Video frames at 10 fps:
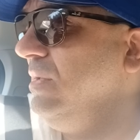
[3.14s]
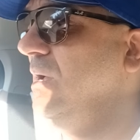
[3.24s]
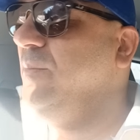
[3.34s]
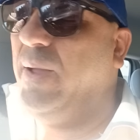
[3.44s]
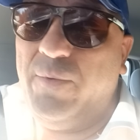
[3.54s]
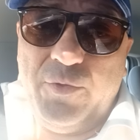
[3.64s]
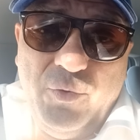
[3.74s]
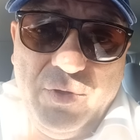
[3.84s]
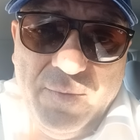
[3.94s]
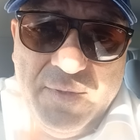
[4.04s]
abbiamo
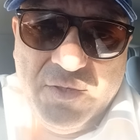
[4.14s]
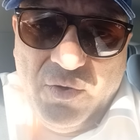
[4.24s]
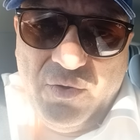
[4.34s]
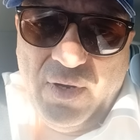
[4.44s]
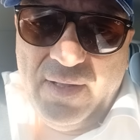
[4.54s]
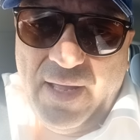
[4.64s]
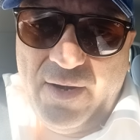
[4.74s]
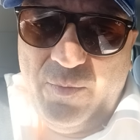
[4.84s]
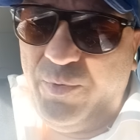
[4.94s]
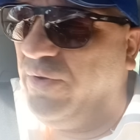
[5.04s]
tutti bisogno di
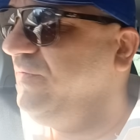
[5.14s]
andare un po' in